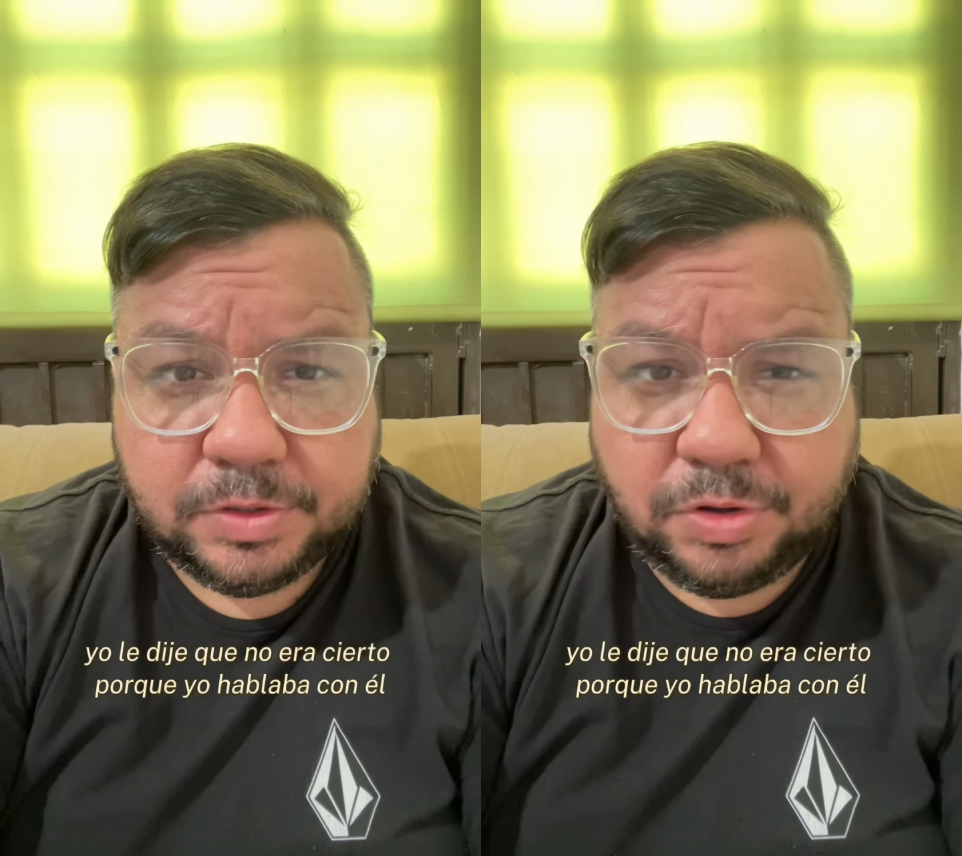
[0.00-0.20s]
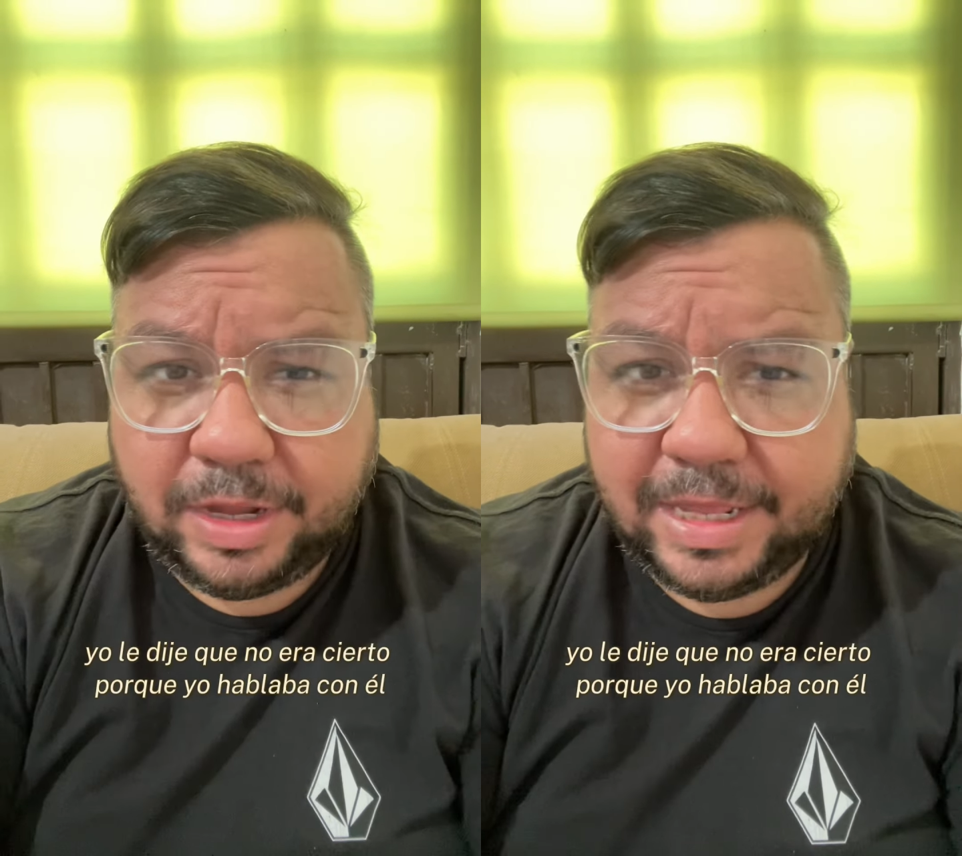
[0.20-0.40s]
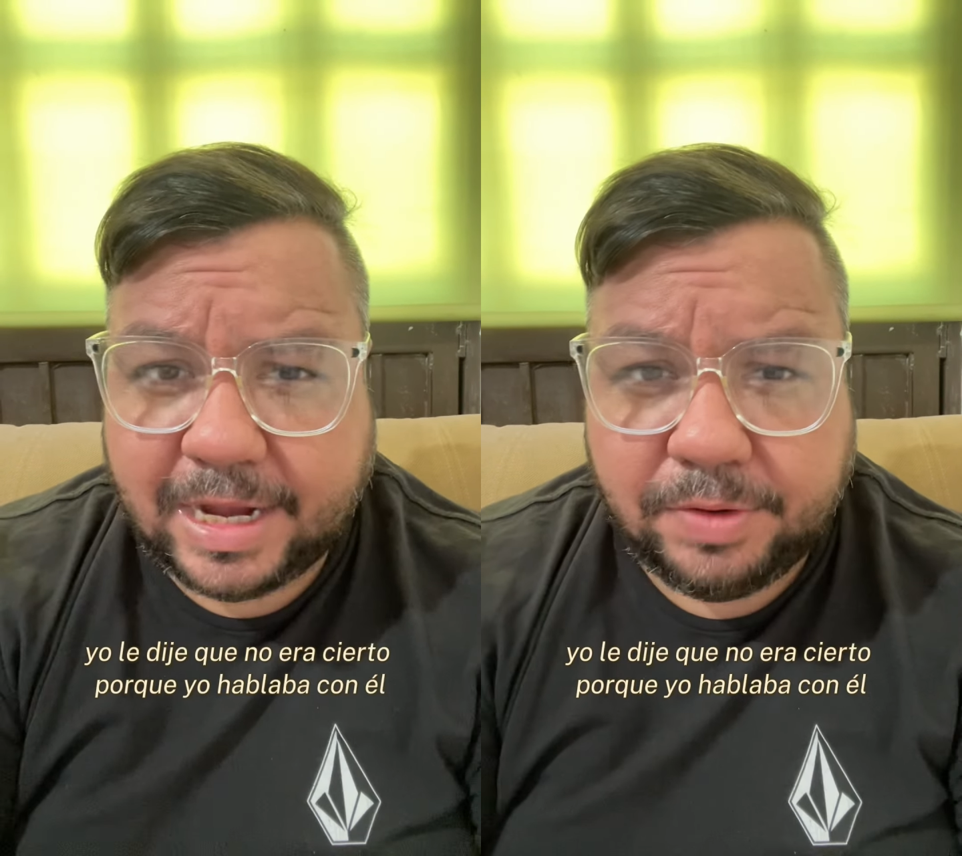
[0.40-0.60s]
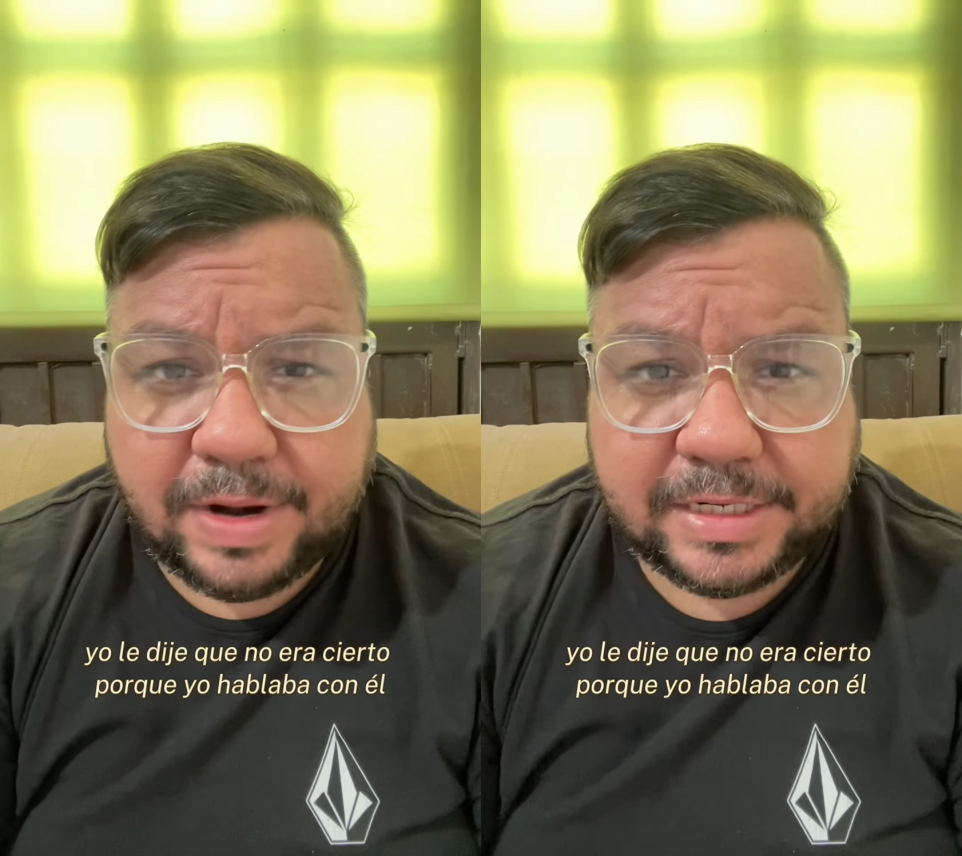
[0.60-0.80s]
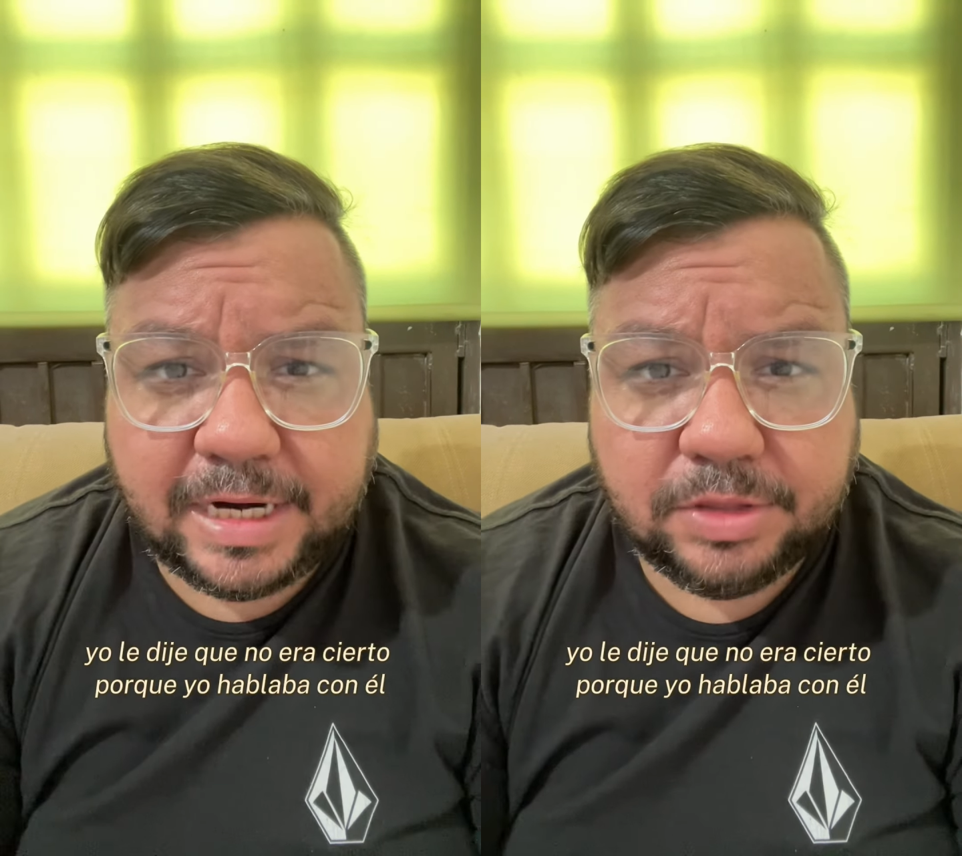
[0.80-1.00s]
Yo le dije que no
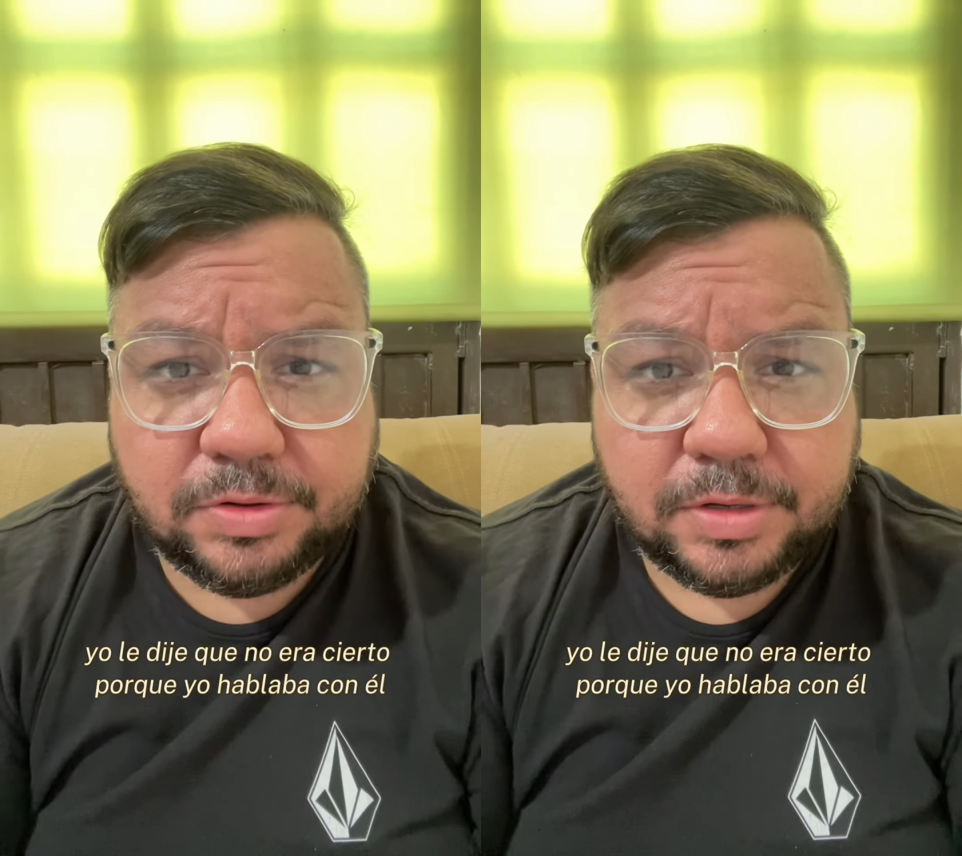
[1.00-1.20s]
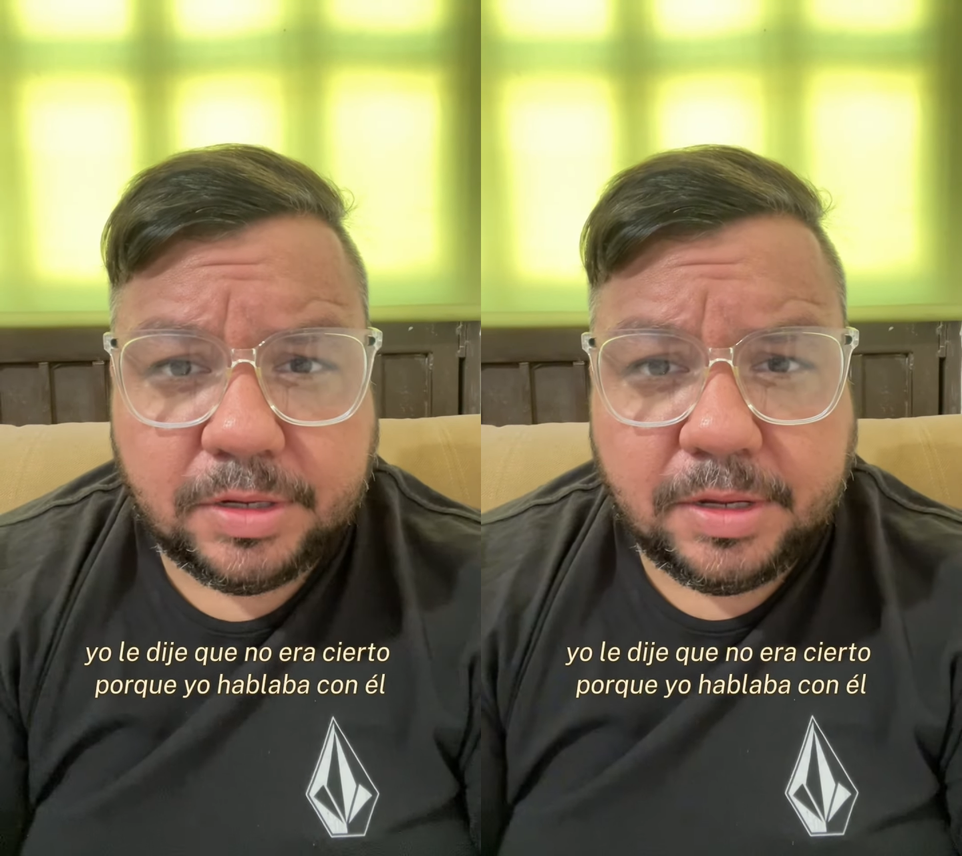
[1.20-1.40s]
era cierto,